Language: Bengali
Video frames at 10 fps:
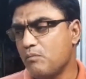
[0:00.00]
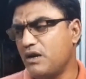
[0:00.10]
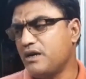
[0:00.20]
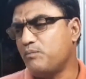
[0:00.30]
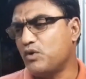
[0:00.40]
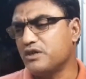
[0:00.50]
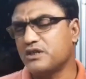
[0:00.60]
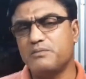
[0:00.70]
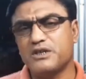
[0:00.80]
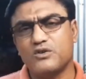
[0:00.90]
মারানোর পর যে
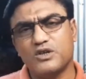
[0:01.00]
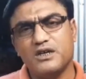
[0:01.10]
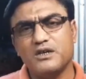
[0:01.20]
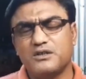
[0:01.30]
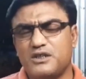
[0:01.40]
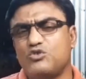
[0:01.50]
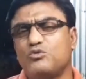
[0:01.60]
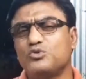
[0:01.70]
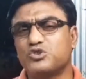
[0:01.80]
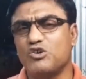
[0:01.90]
সে বিক্রি করে সে
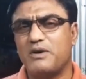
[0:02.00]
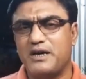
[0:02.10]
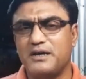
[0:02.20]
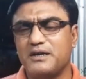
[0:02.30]
খুব উৎসাহ পায়